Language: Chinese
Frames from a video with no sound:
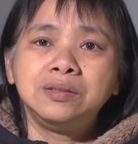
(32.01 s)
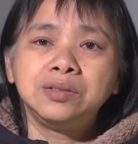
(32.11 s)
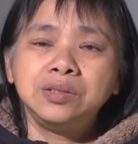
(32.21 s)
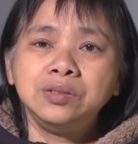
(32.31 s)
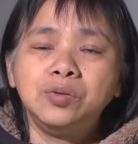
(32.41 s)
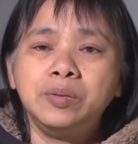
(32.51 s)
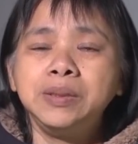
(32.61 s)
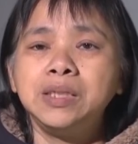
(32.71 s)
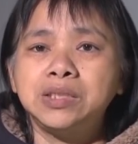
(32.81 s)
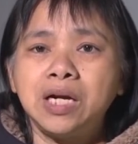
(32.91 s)
是我
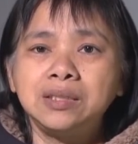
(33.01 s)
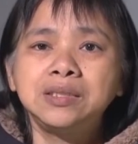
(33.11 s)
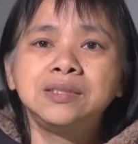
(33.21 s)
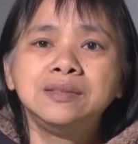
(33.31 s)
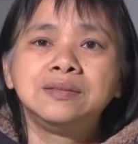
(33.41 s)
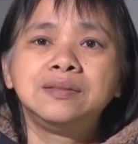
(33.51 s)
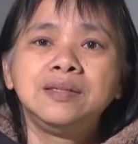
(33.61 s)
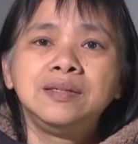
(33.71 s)
们的城市